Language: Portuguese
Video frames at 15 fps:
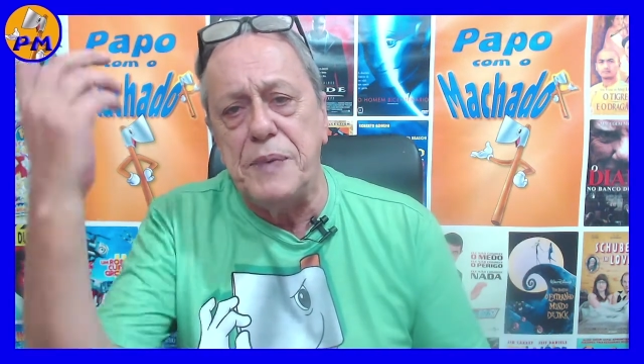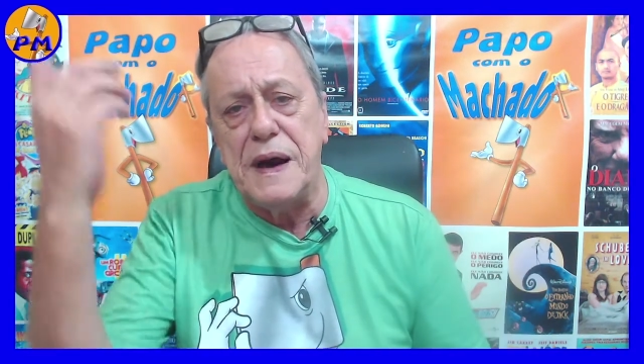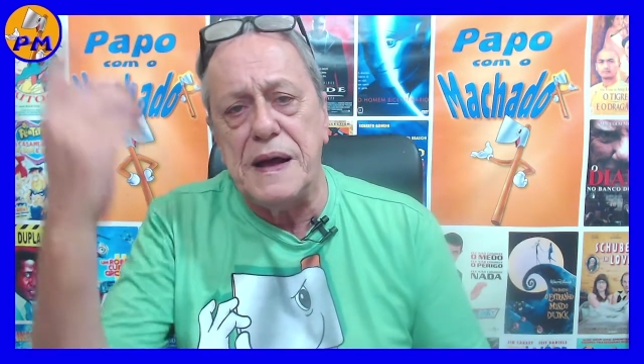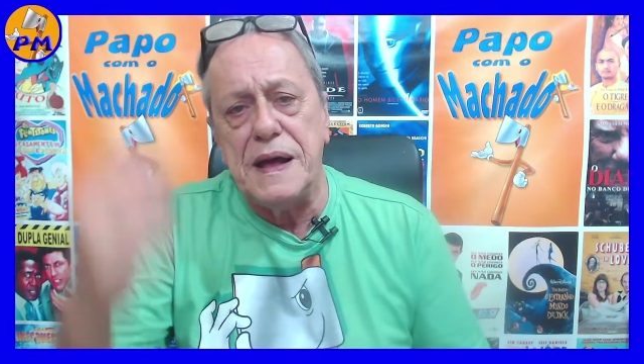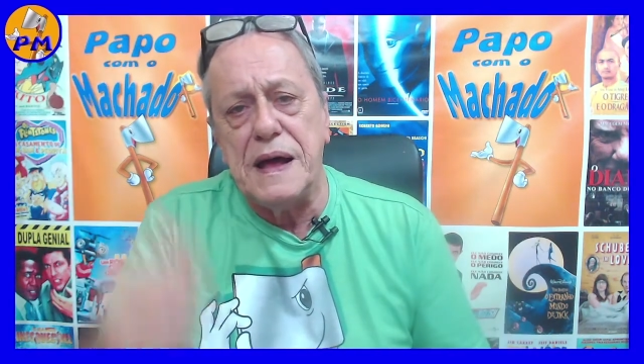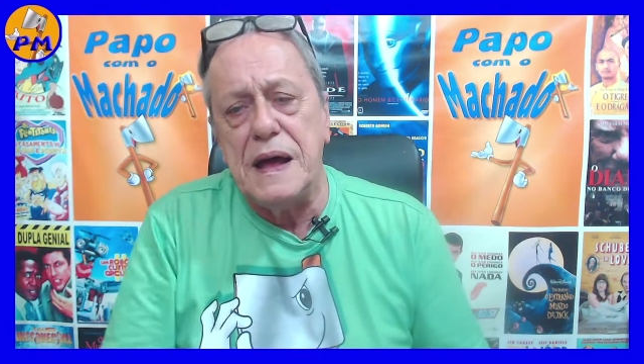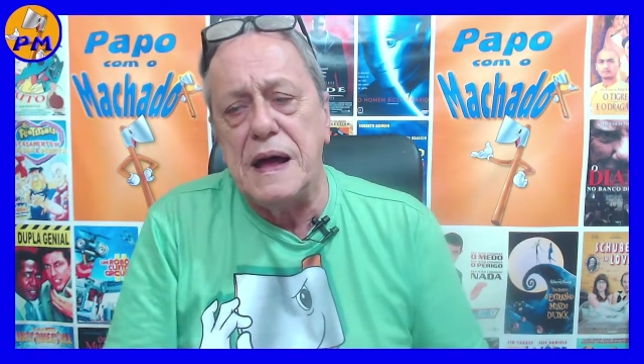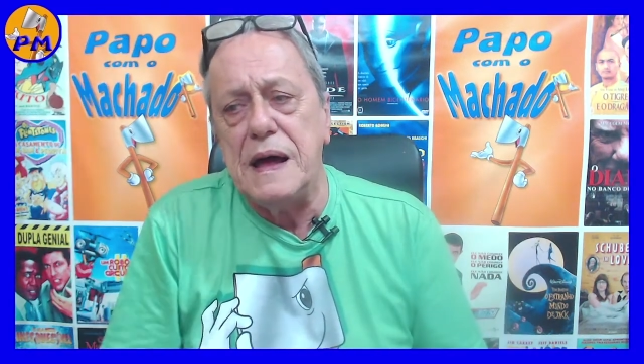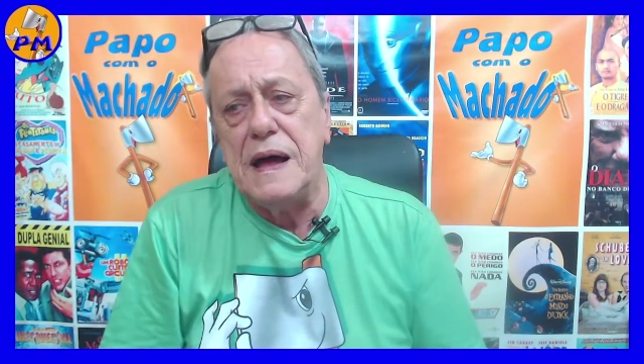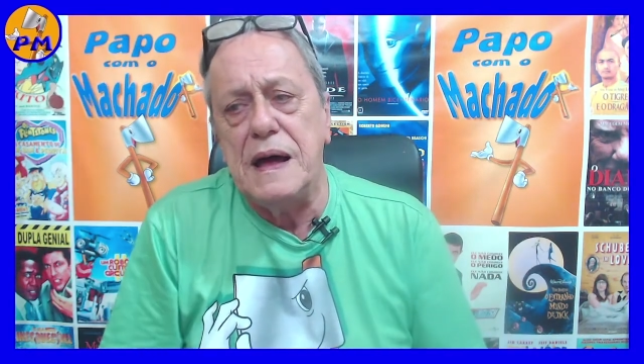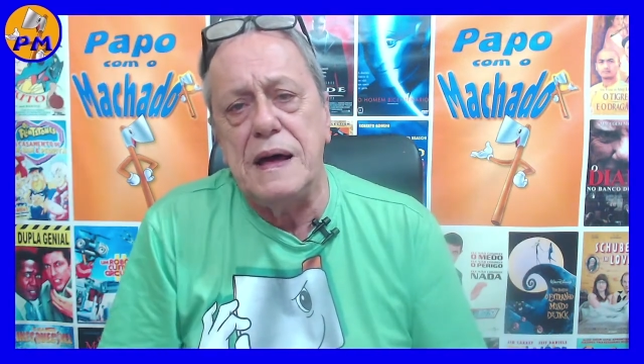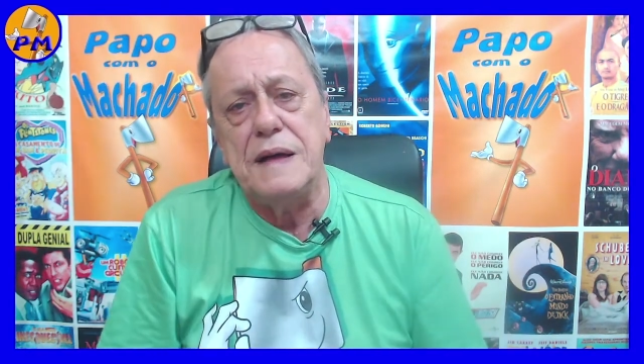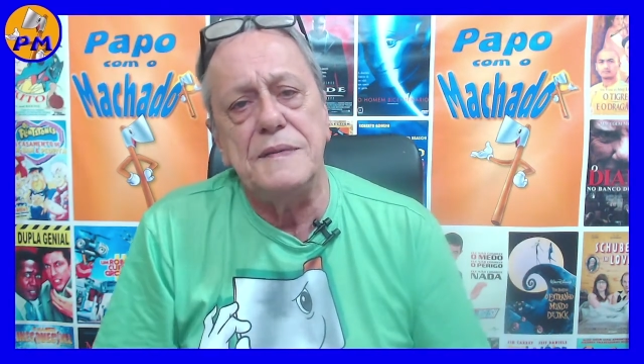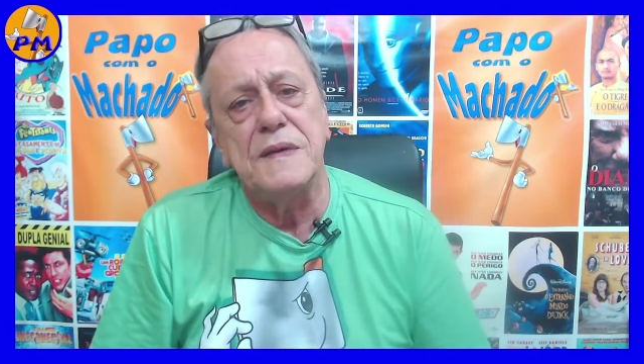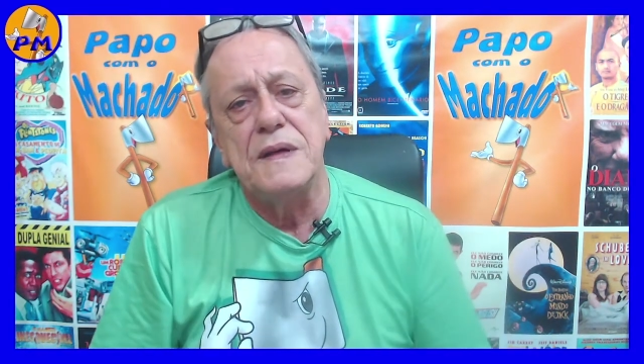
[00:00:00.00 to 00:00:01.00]

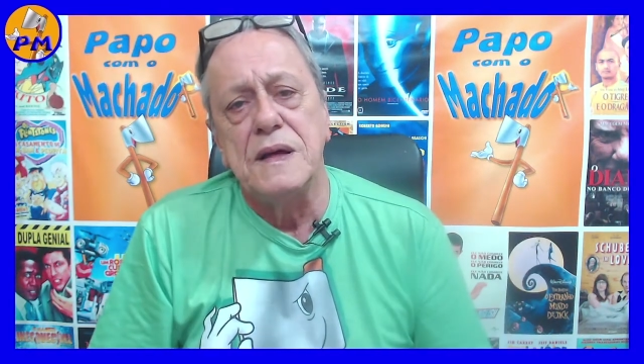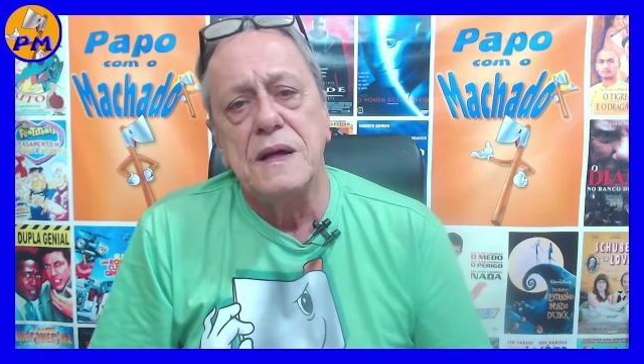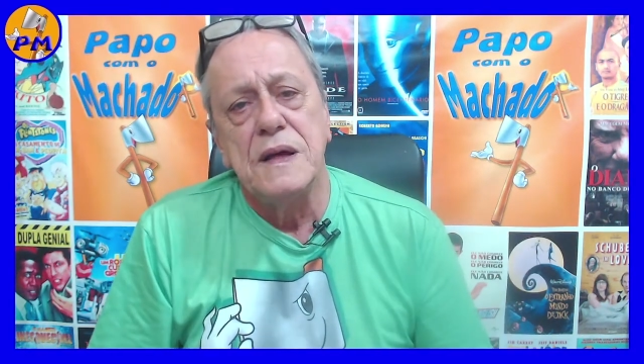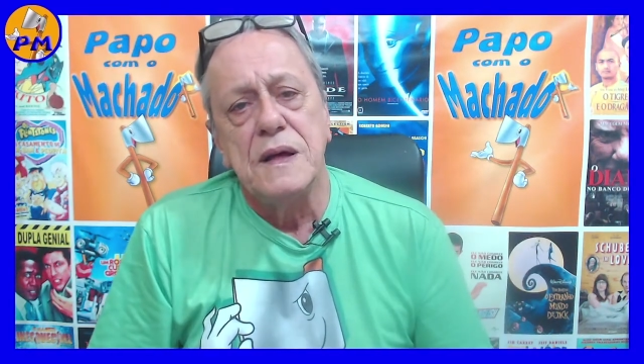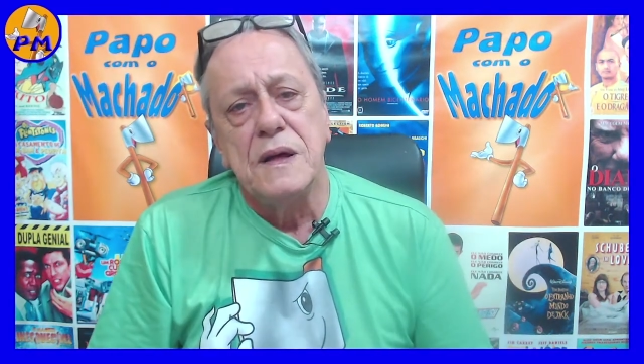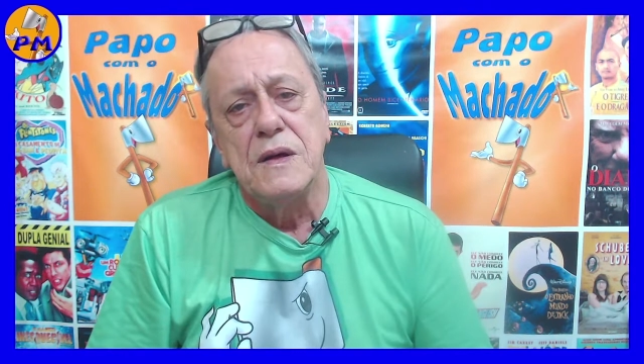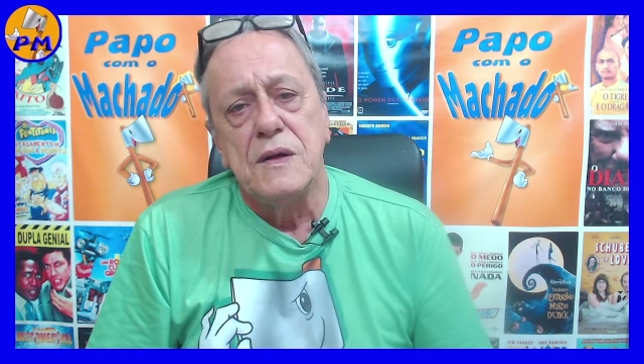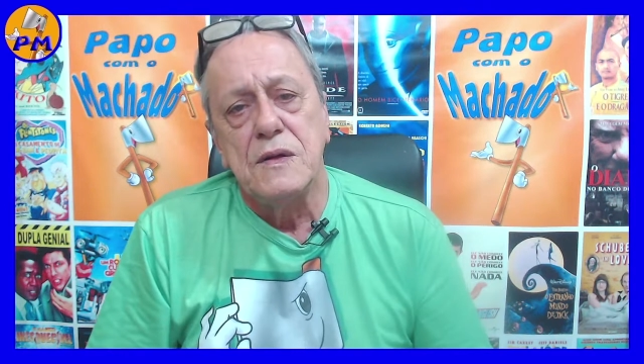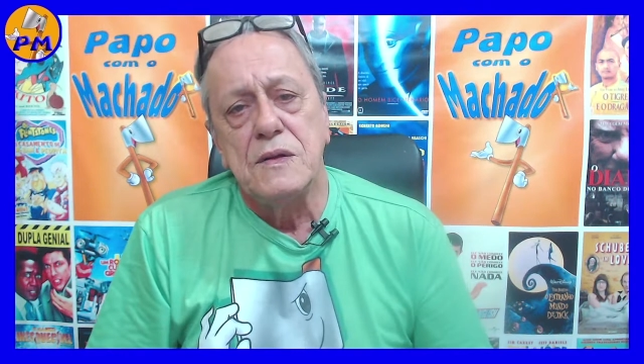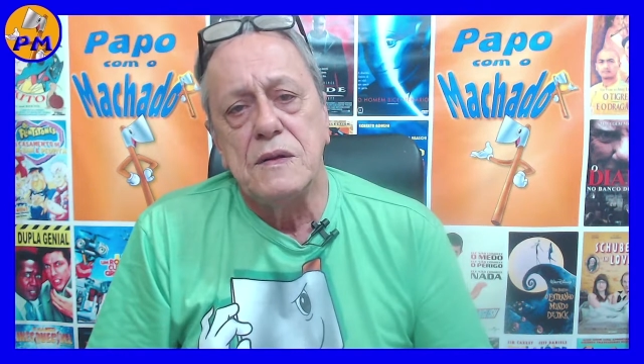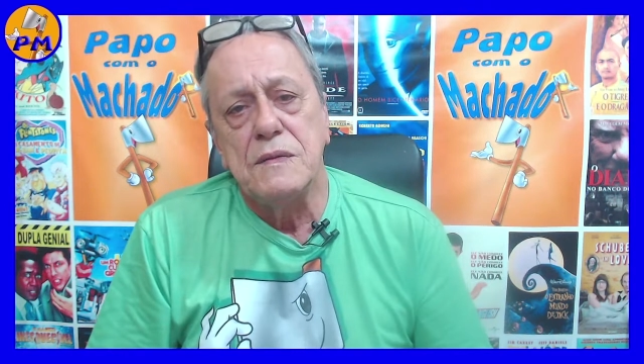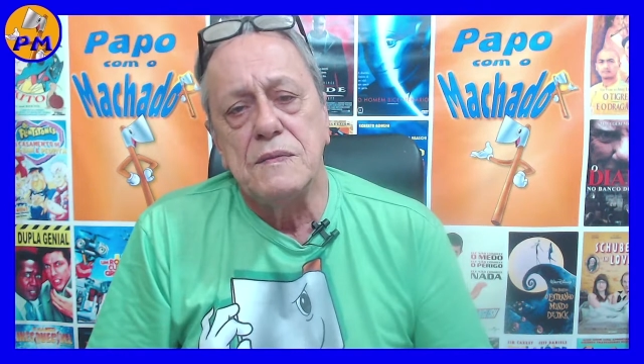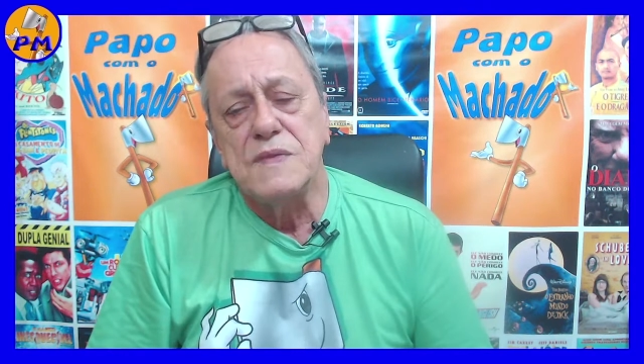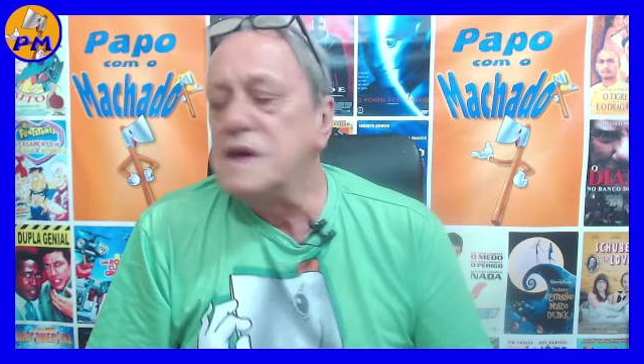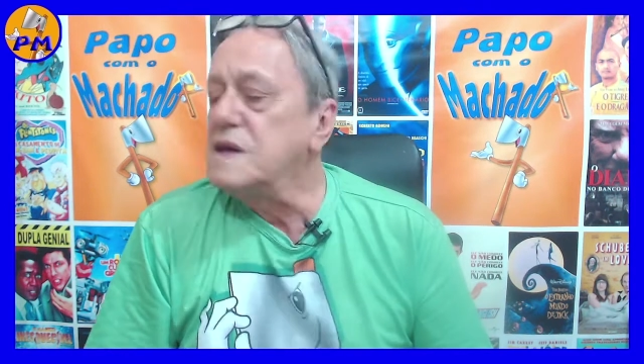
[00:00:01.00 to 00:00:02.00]
para
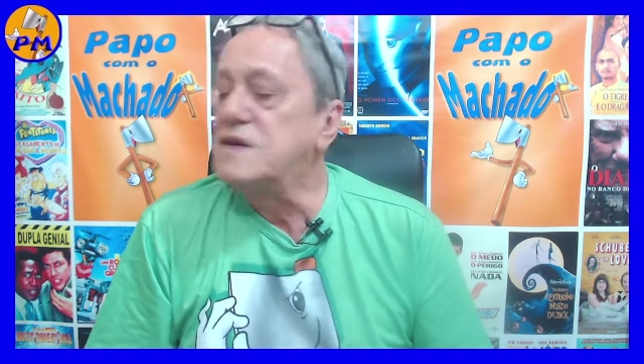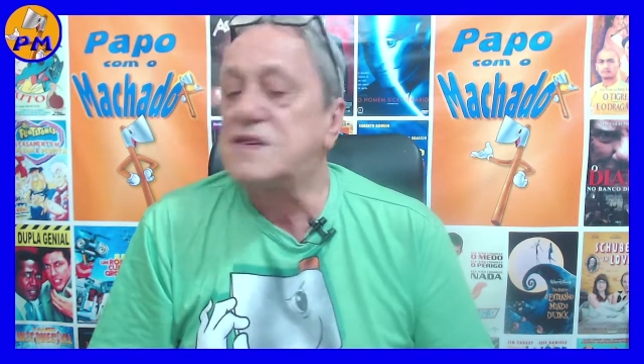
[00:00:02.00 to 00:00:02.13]
uh,